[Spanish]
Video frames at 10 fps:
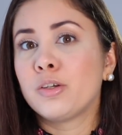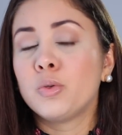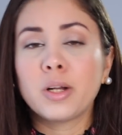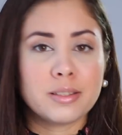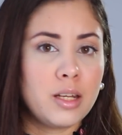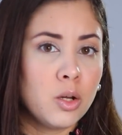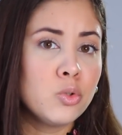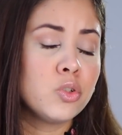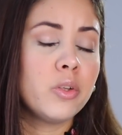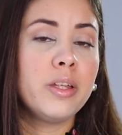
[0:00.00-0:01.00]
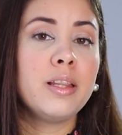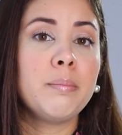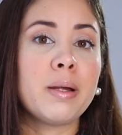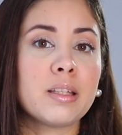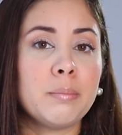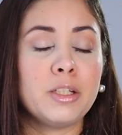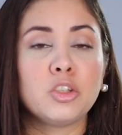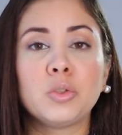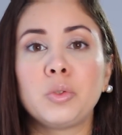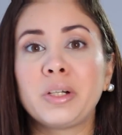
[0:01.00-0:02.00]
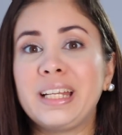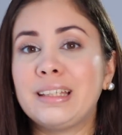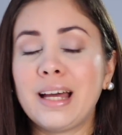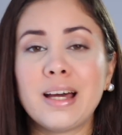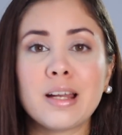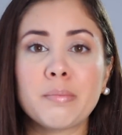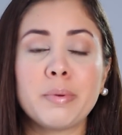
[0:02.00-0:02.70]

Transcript: nunca se le escuchó desde el departamento gritar,